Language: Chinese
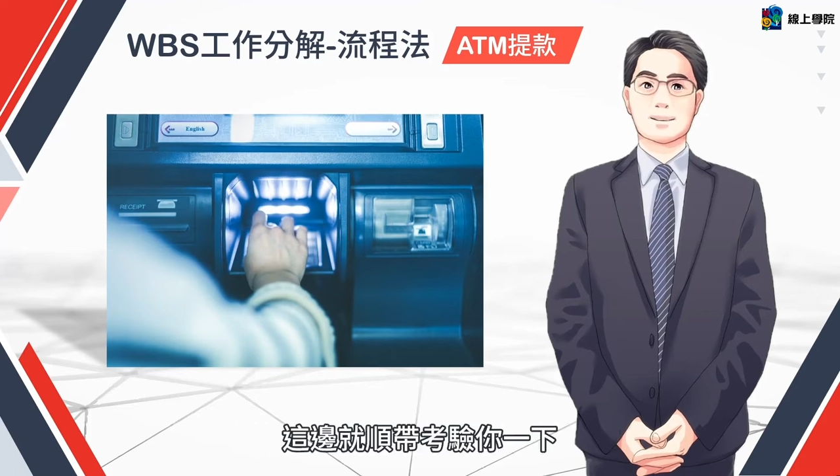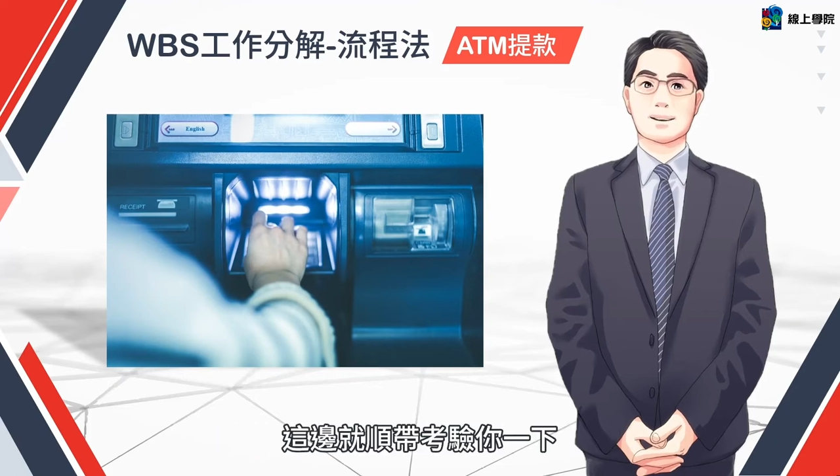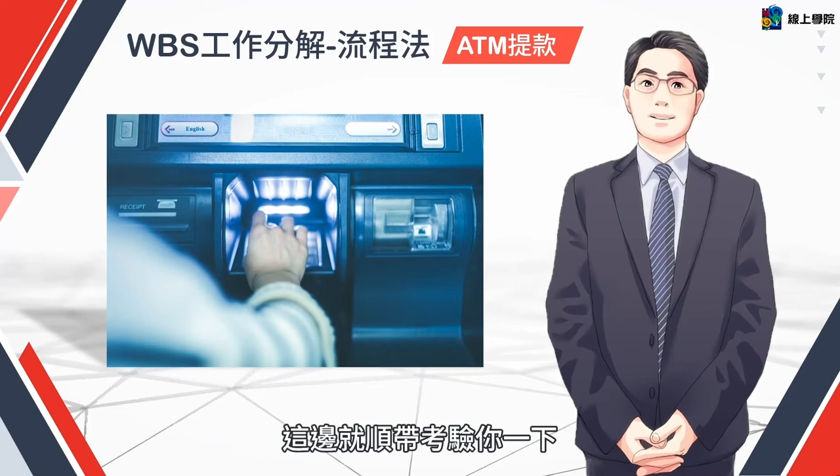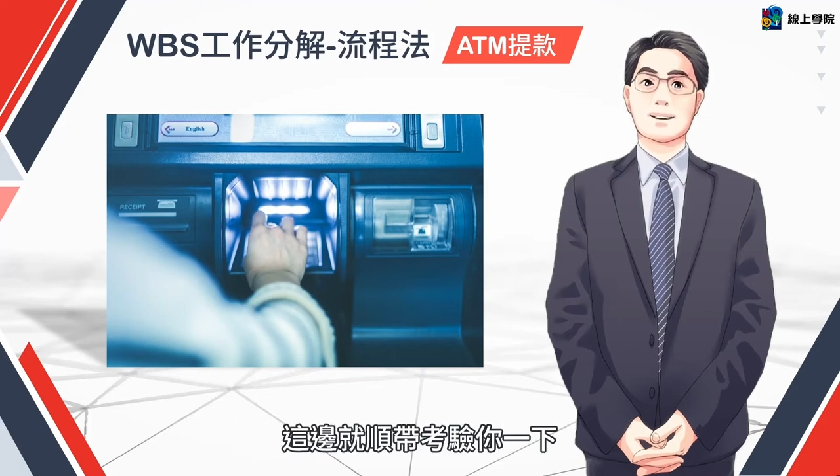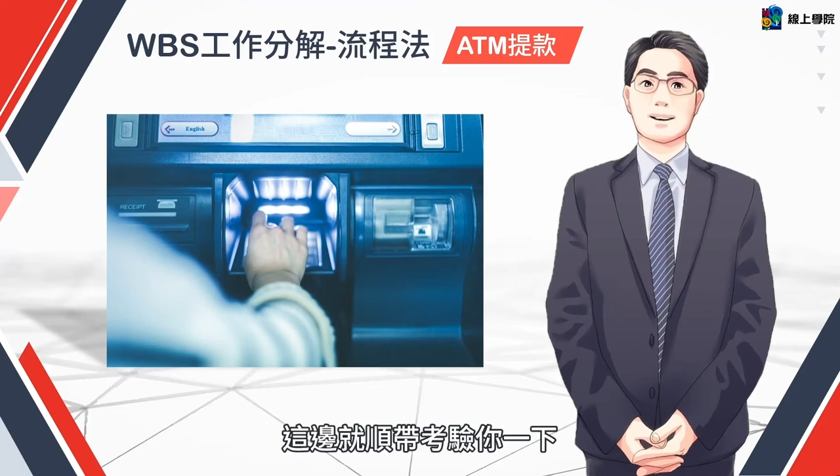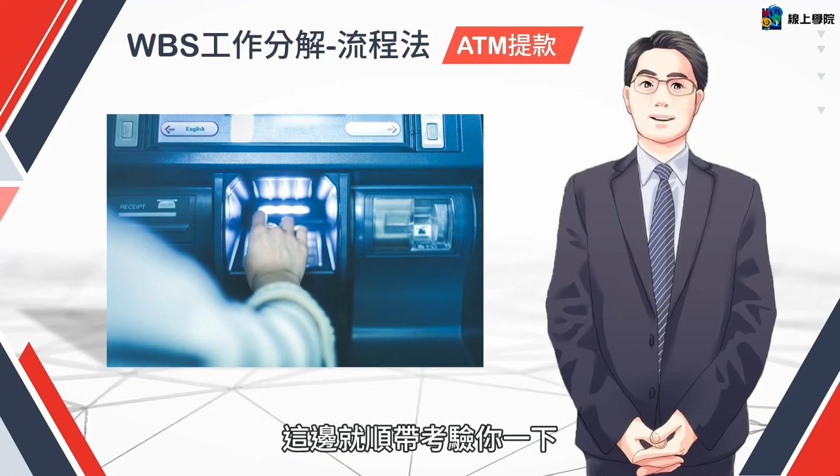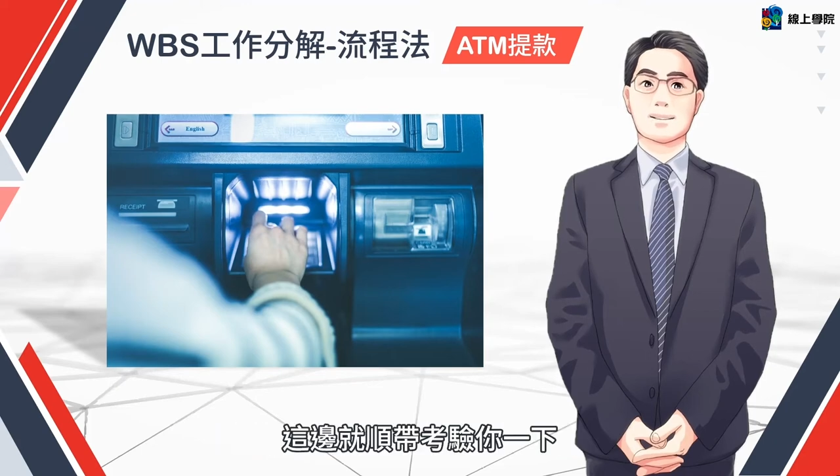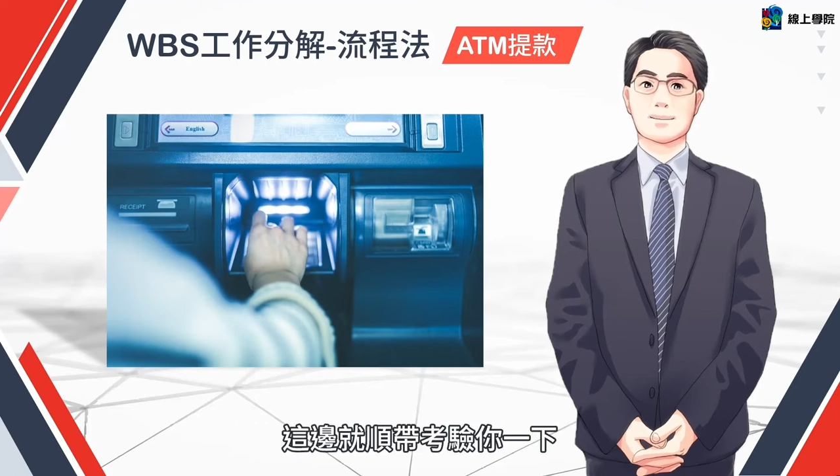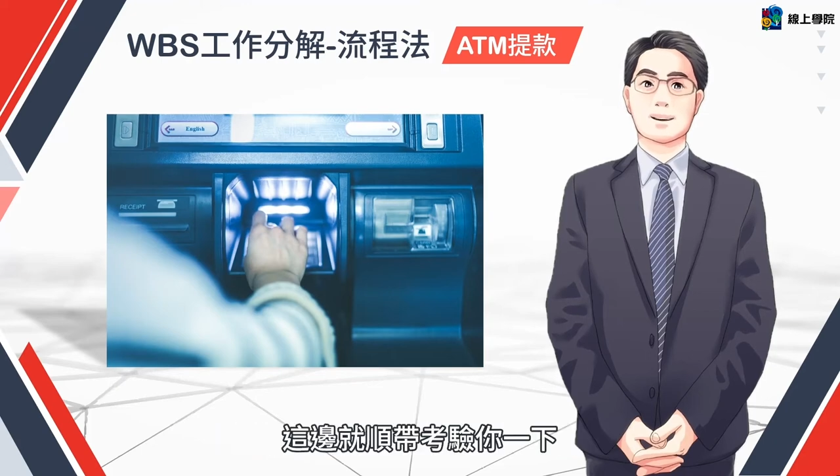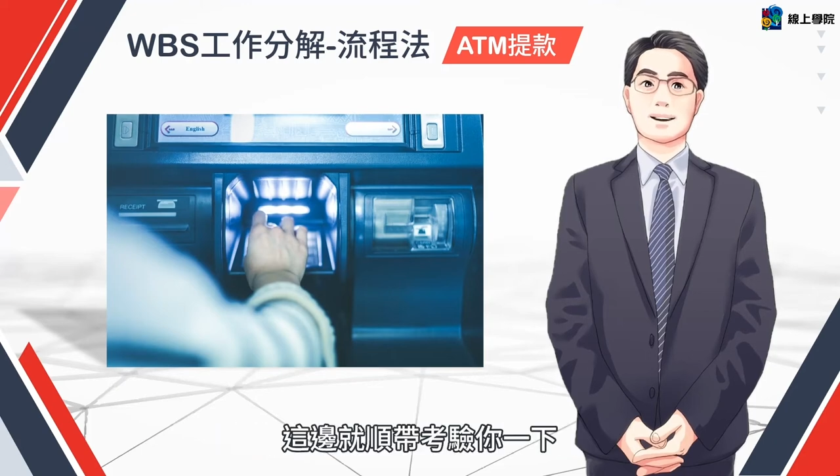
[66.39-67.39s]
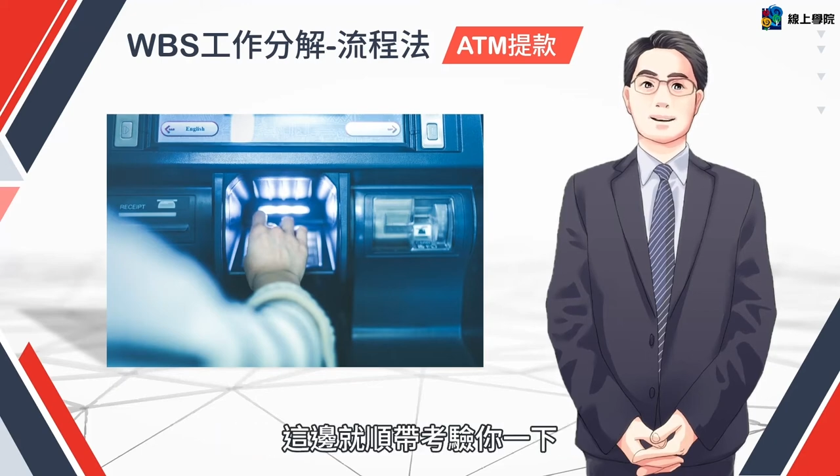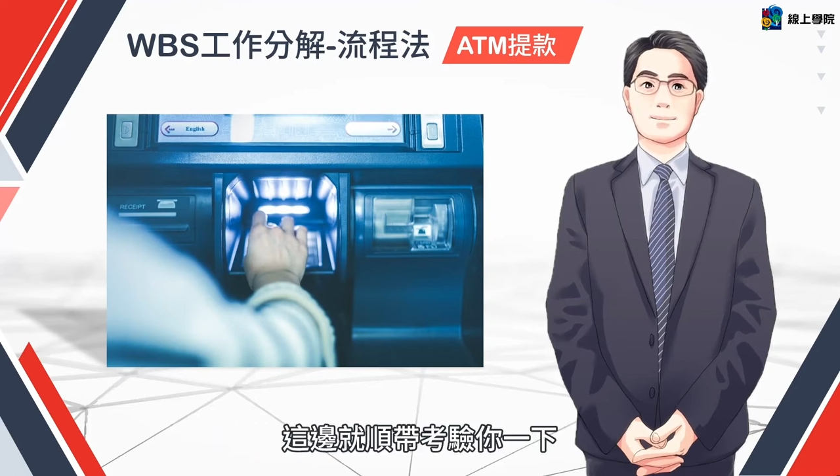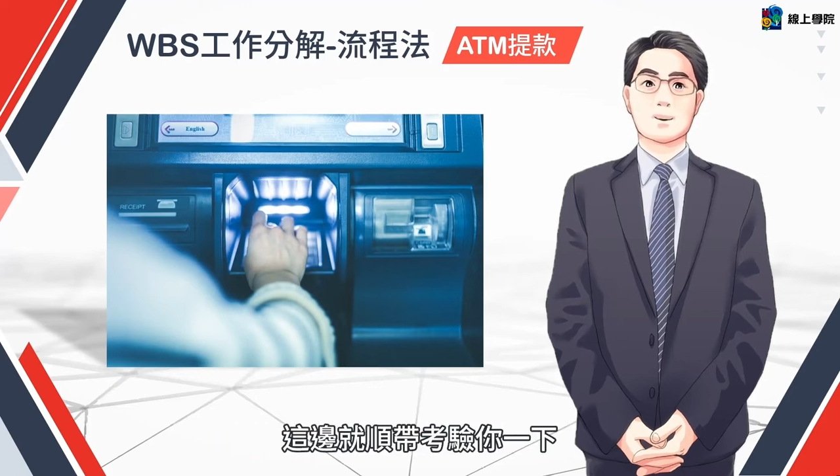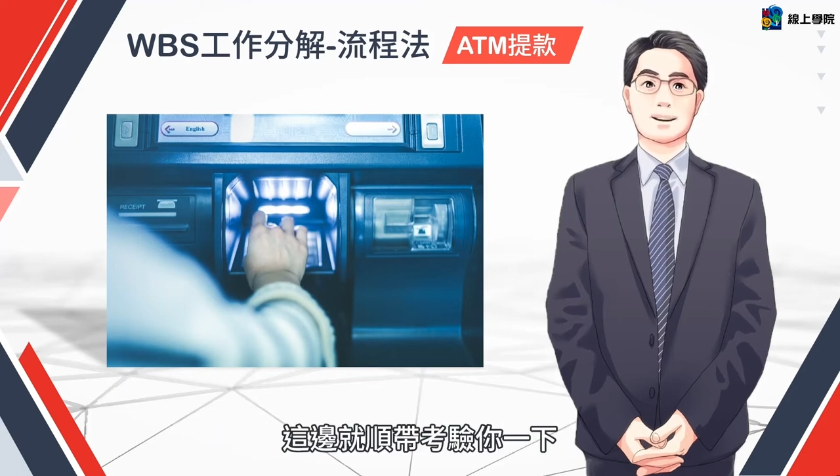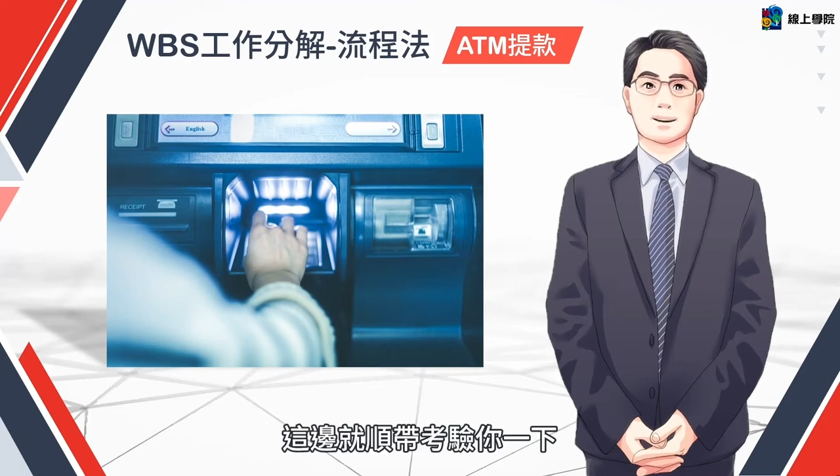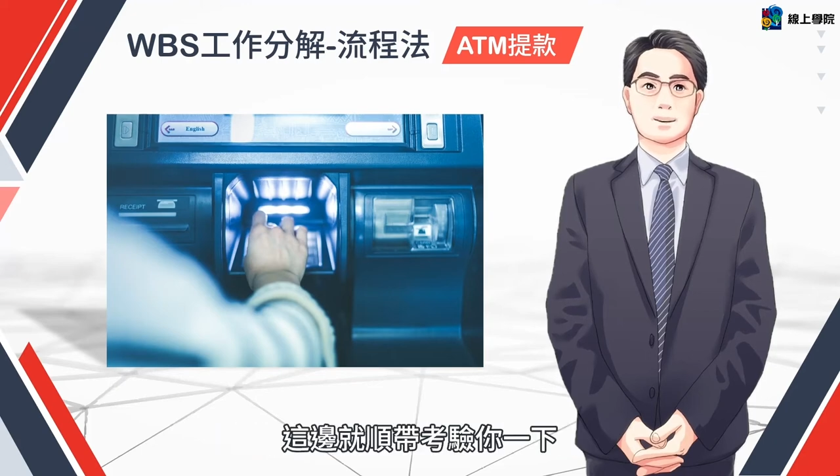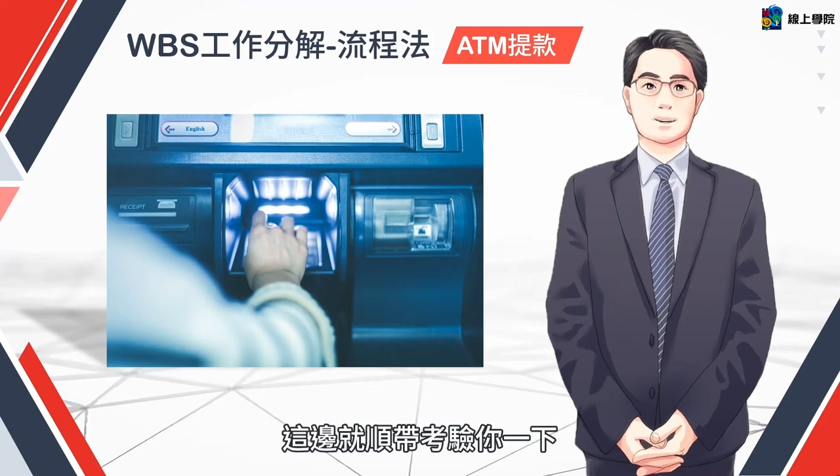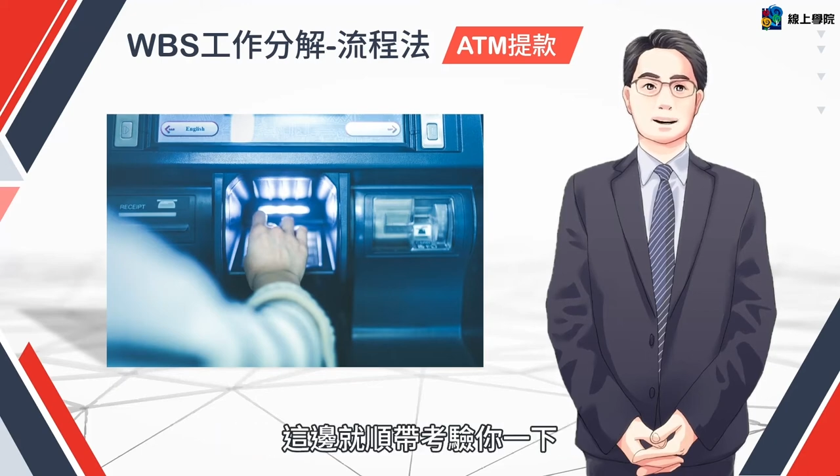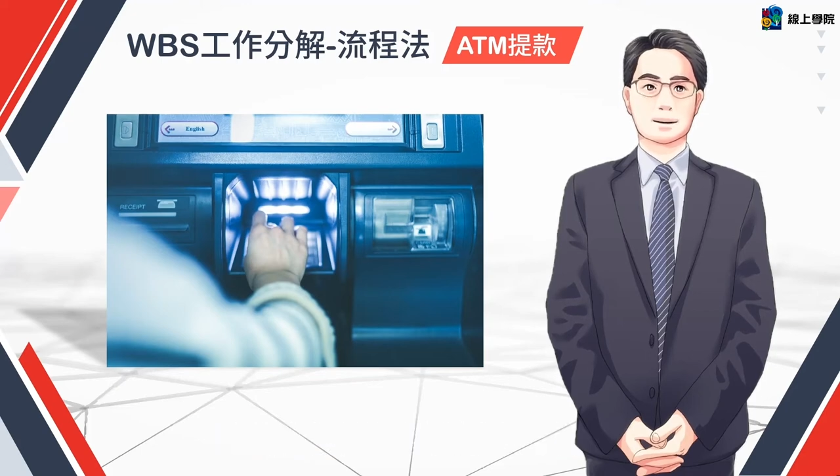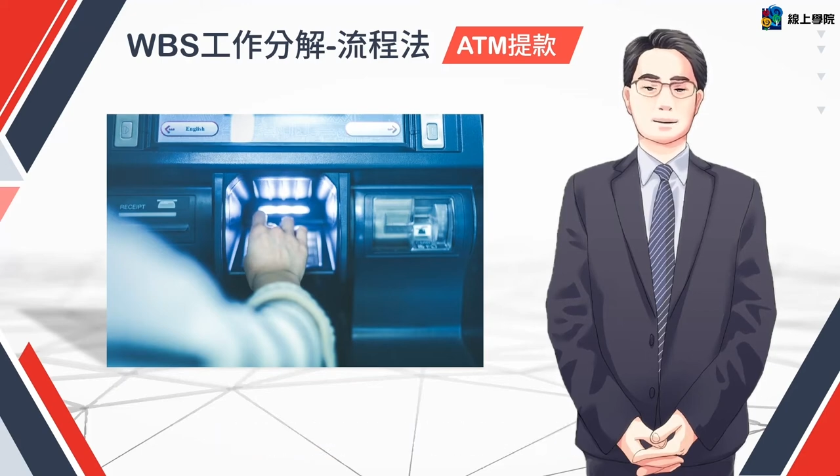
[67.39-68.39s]
这边就顺带考验你一
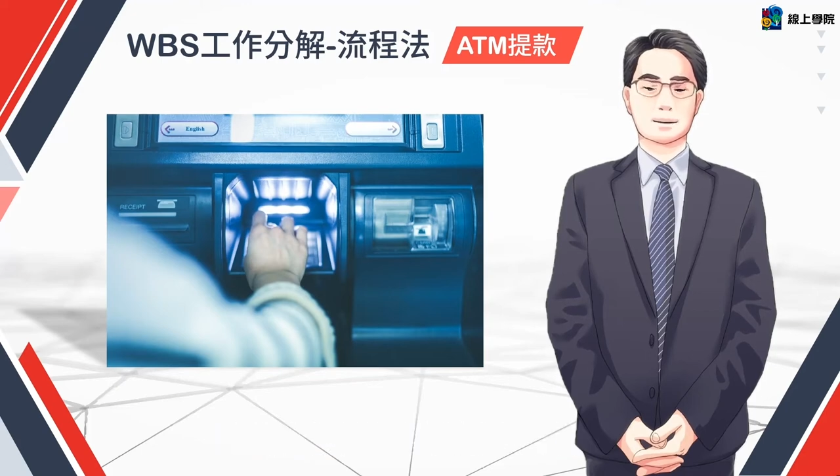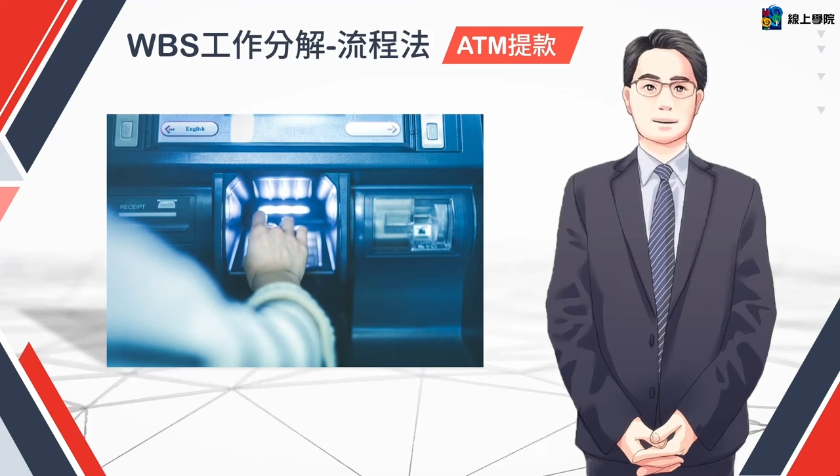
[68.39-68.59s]
下，